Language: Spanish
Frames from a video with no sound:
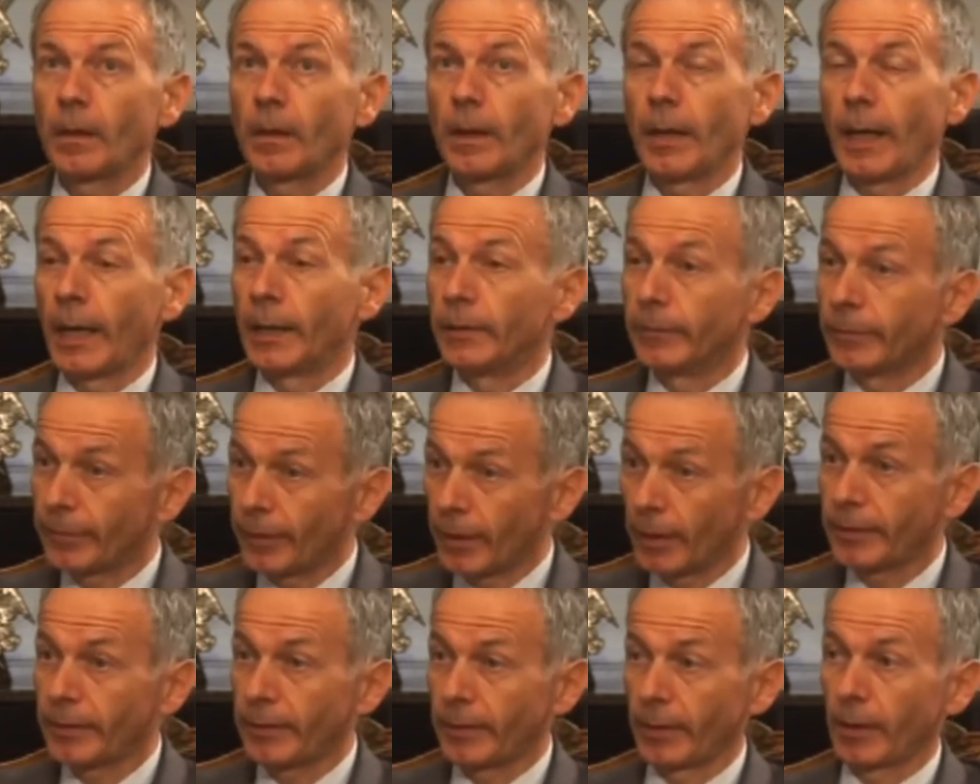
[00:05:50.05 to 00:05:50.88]
en
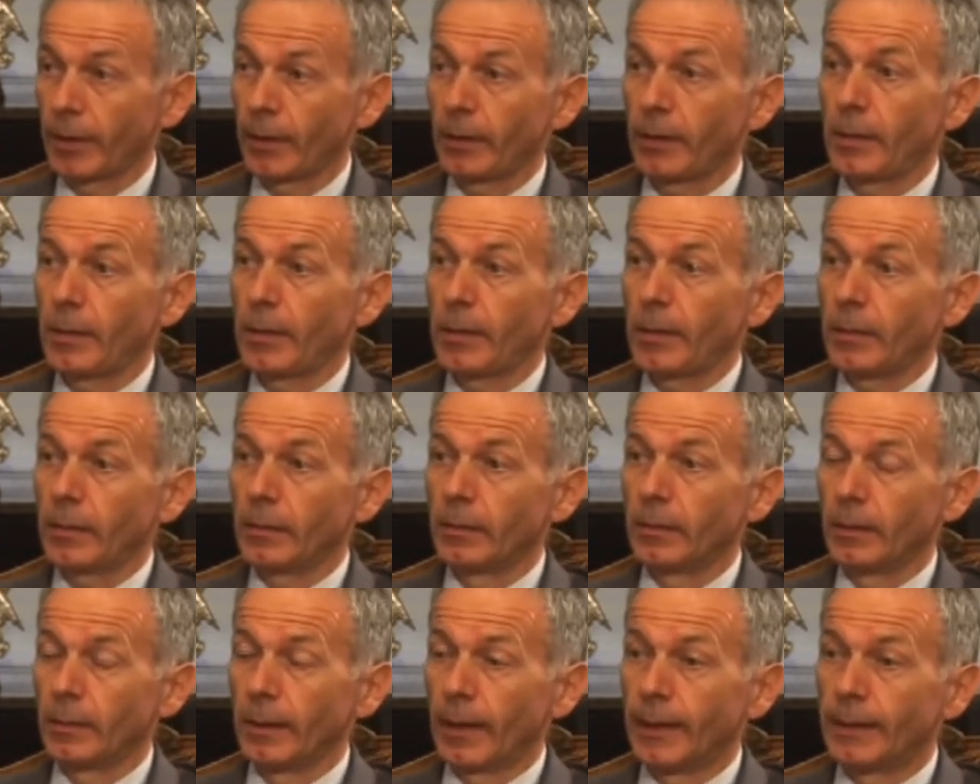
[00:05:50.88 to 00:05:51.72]
Francia
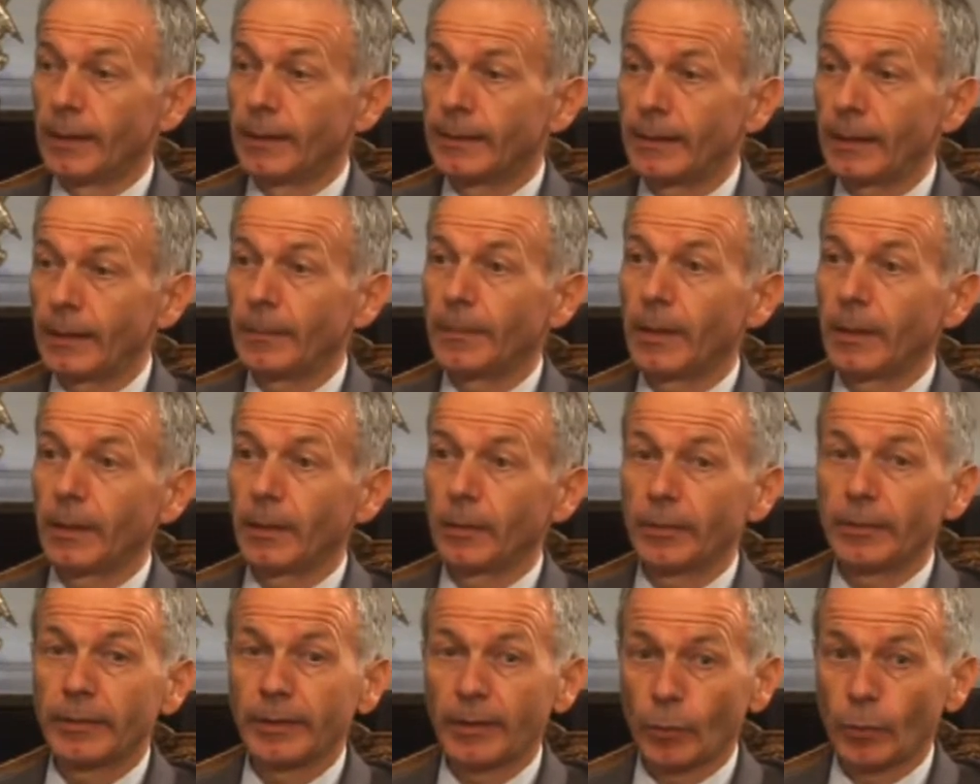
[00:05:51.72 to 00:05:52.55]
eh, el tema de
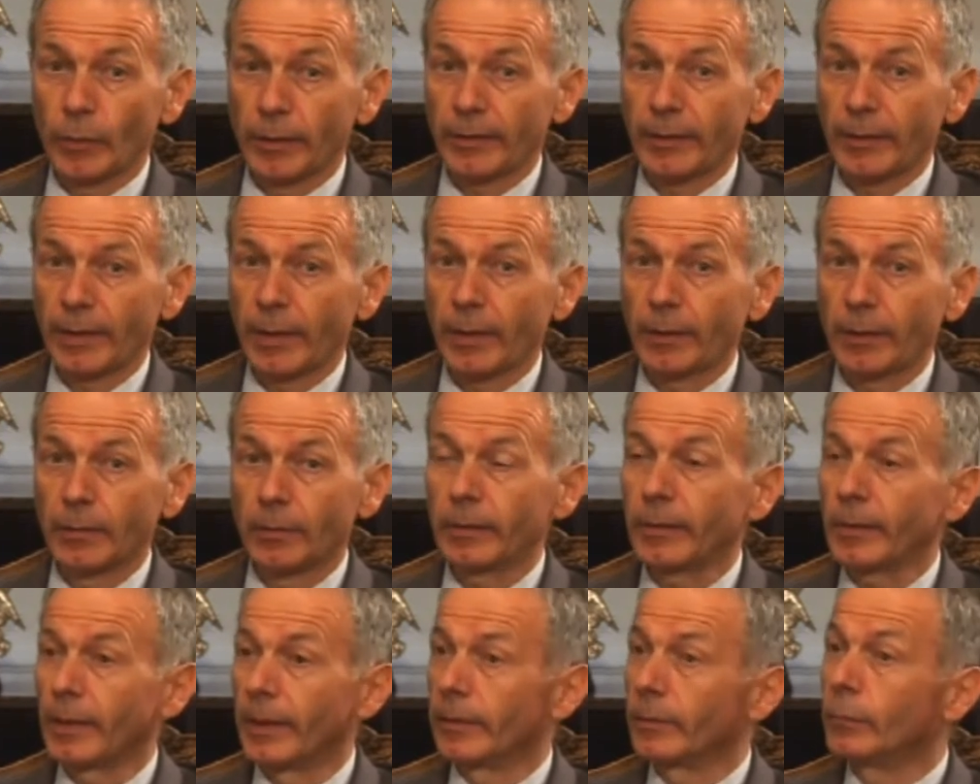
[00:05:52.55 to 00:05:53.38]
los
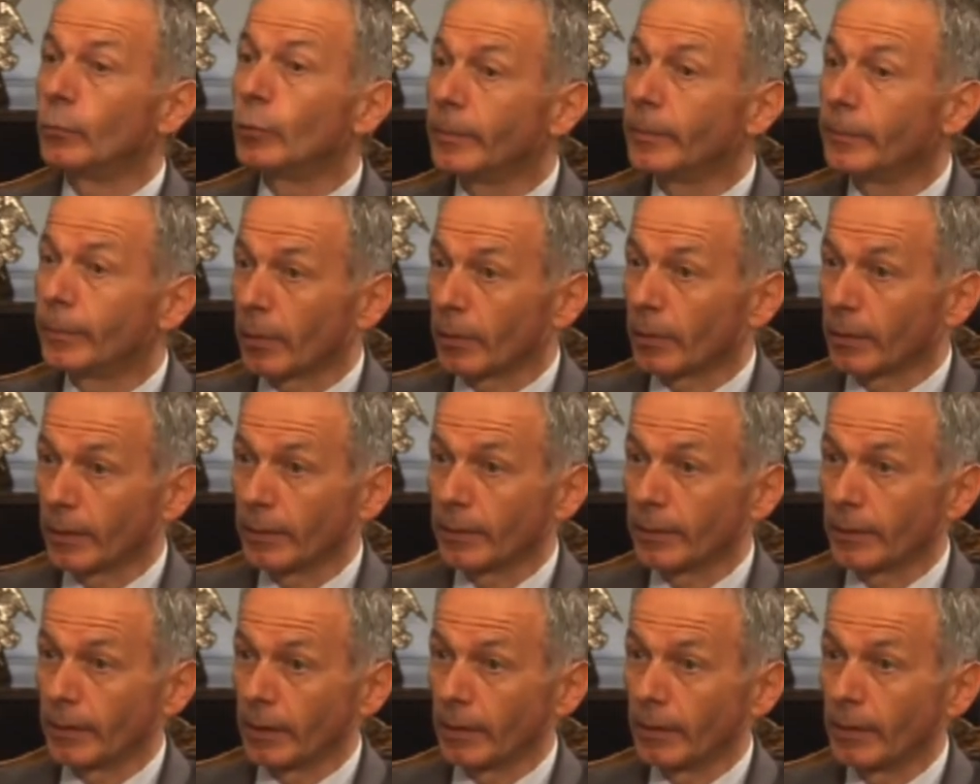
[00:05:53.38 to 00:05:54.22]
secuestrados es muy
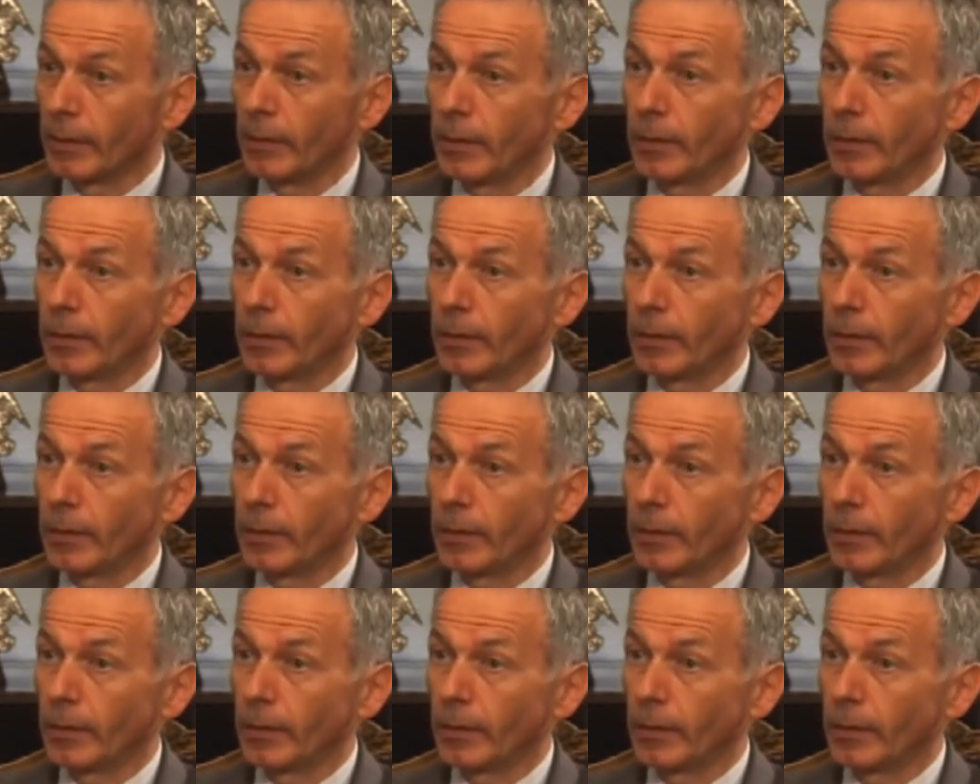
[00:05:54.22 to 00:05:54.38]
importante.